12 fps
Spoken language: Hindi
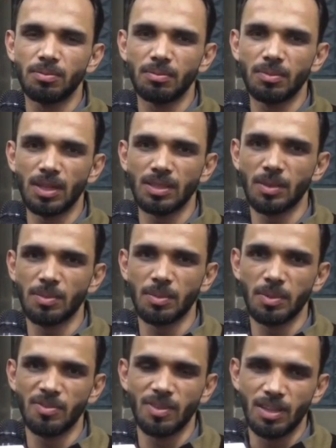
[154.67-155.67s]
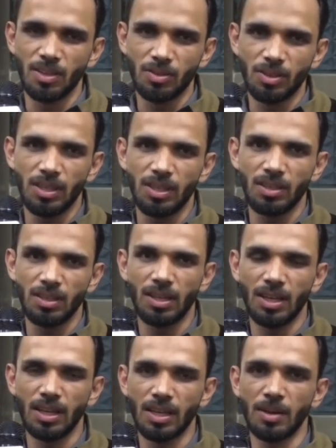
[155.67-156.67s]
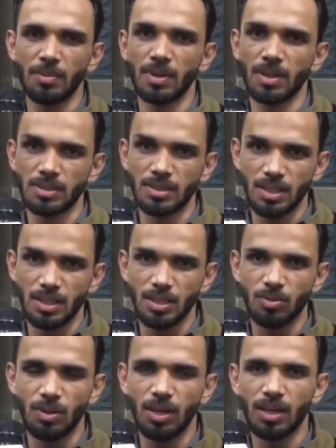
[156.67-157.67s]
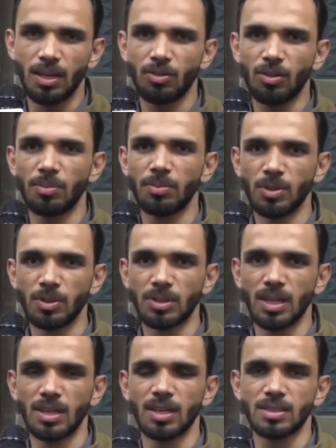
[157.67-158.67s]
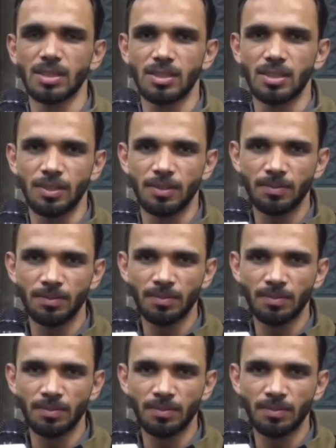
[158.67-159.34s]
डॉक्टर साहब ने मेरी वालदा को यकीन दिलाया कि आप लोग इसके लिए दुआ करें तो आप जो चाहें कर सकते हैं